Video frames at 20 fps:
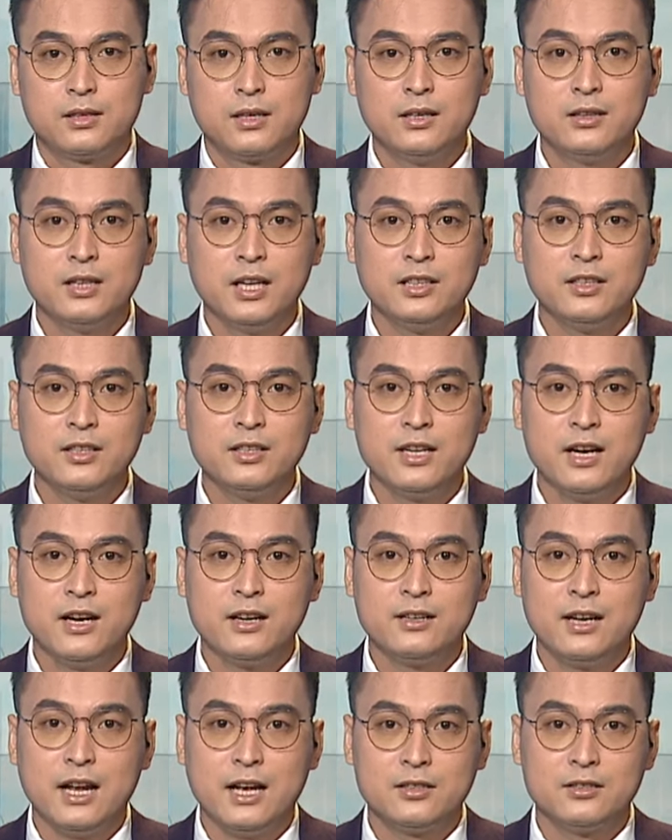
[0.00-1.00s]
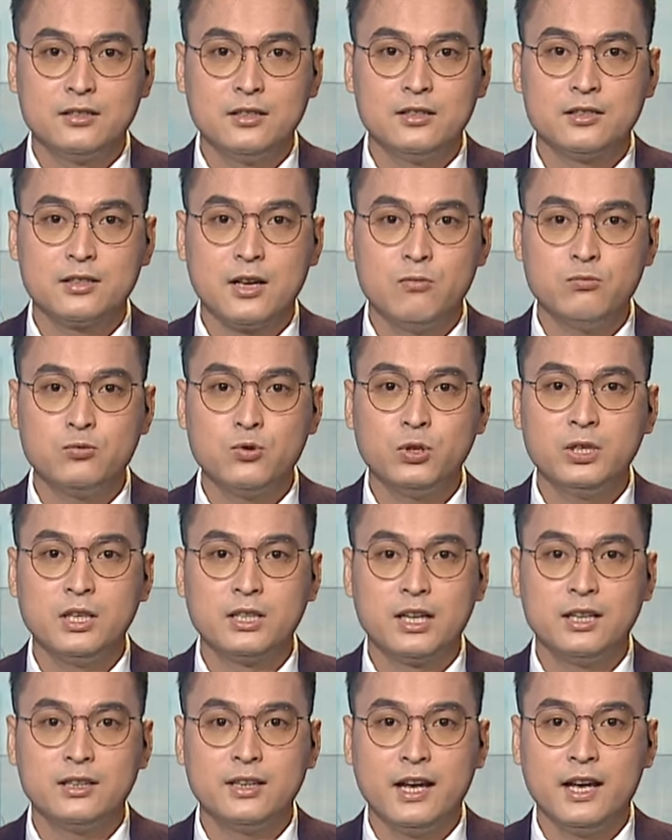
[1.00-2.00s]
Kinh tế tư nhân là xương sống của nền
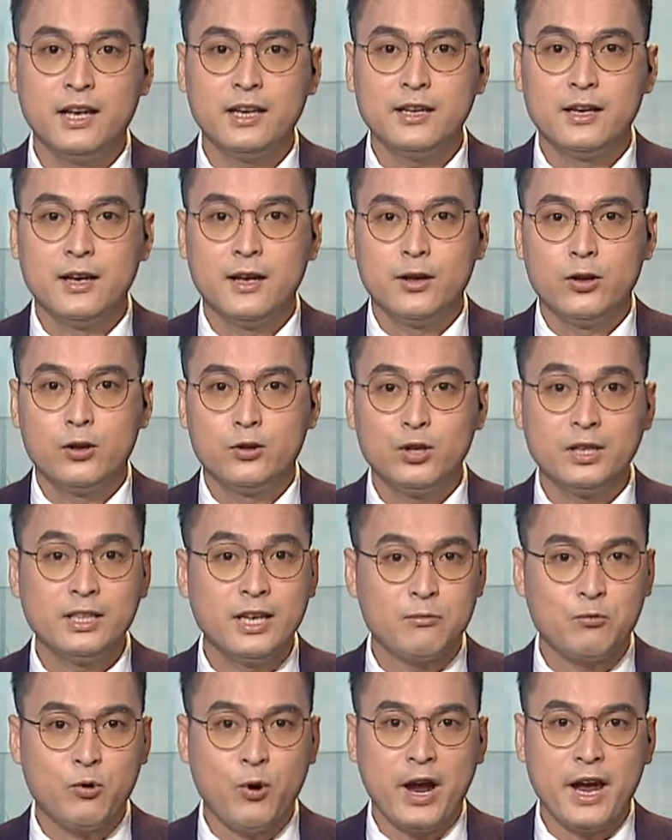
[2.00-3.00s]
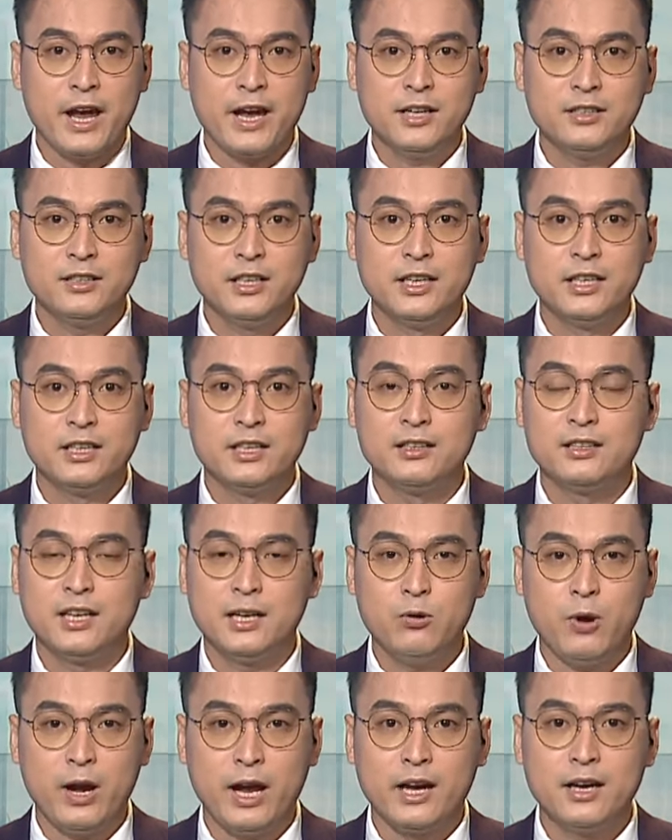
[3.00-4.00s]
kinh tế. Doanh nghiệp khỏe thì kinh tế
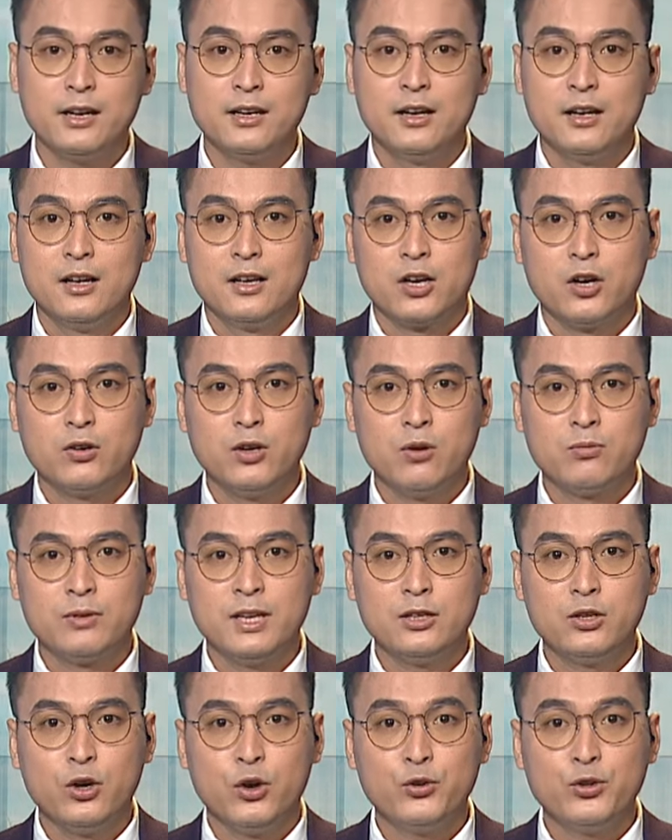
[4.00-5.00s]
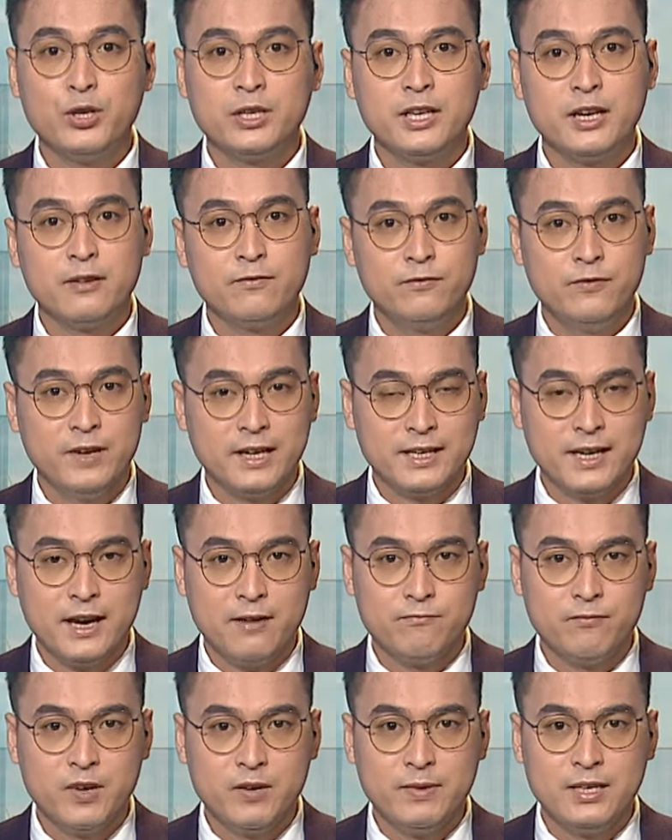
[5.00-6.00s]
khỏe. Cộng đồng kết nối doanh nghiệp Việt
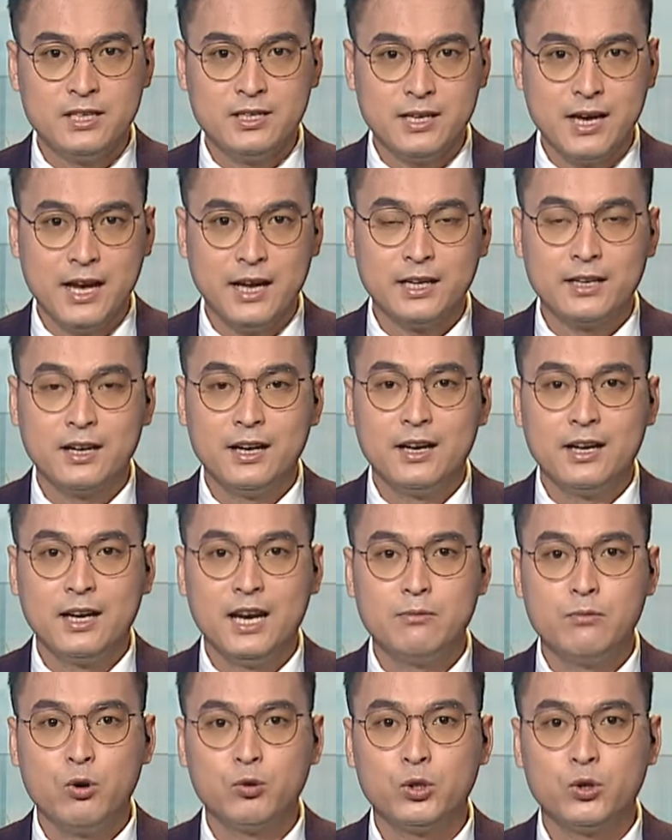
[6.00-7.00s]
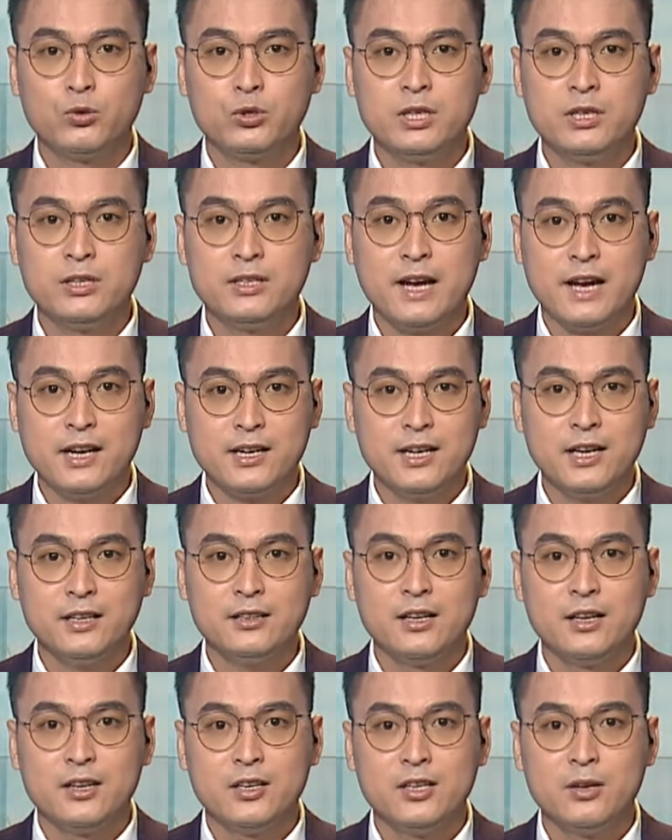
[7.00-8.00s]
Nam VBCI là một tổ chức gắn kết
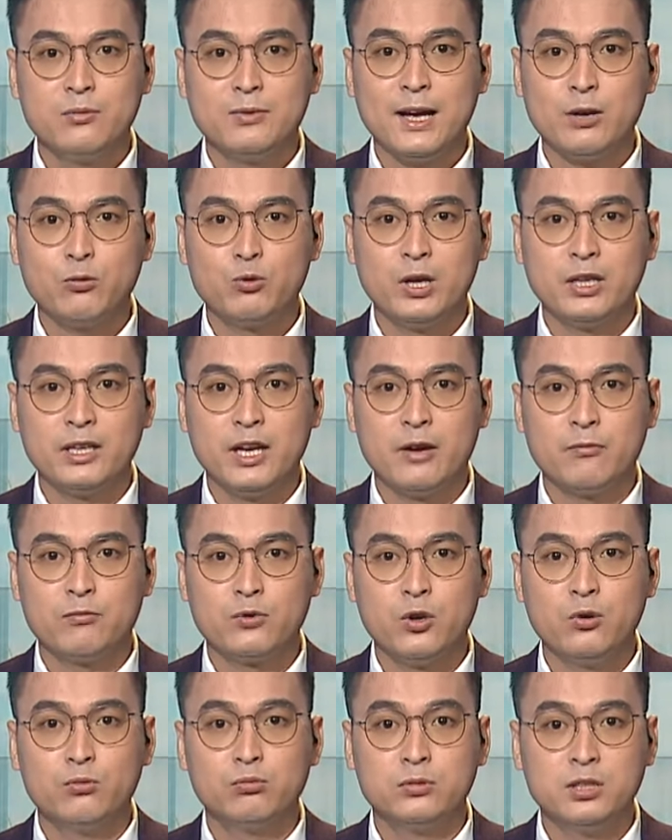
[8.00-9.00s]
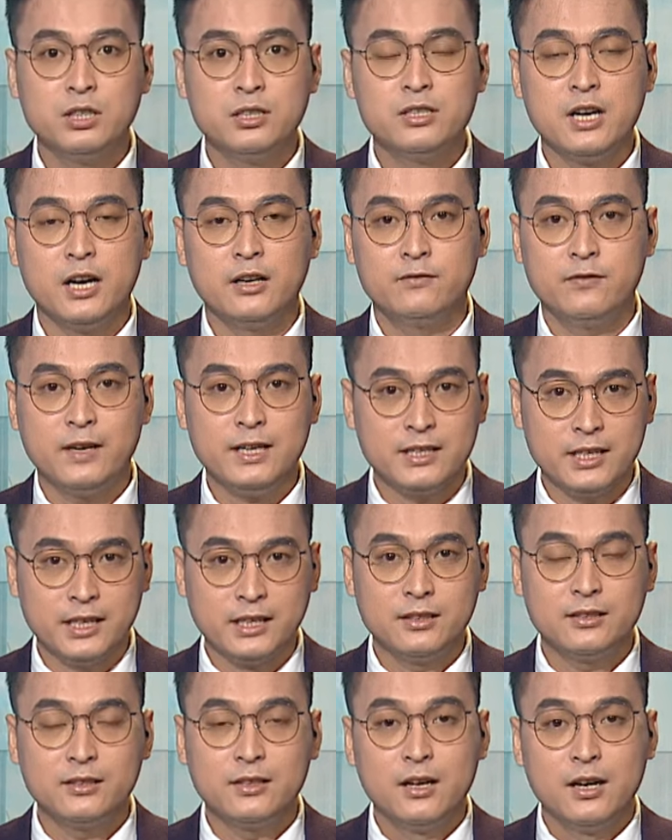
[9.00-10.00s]
giúp các doanh nghiệp cùng tương trợ phát
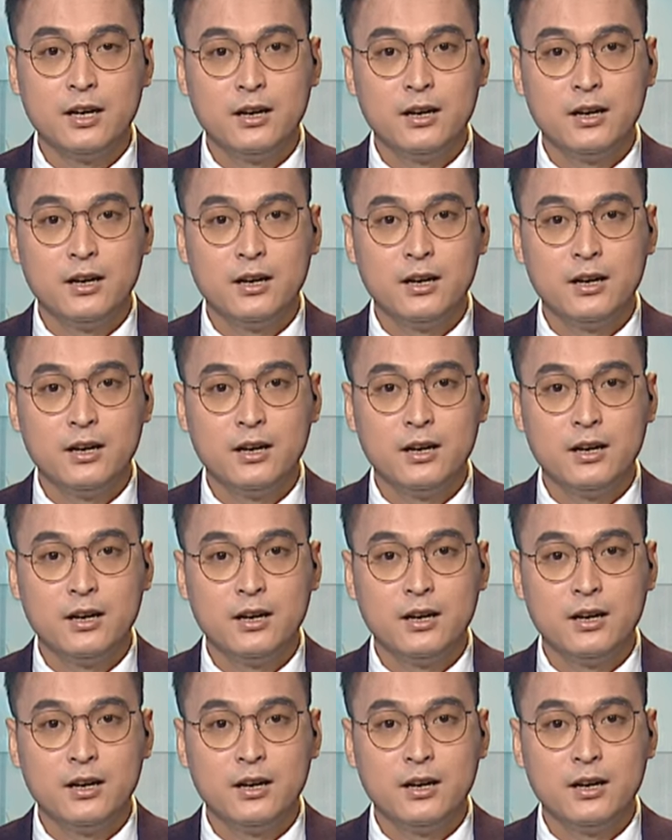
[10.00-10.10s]
triển.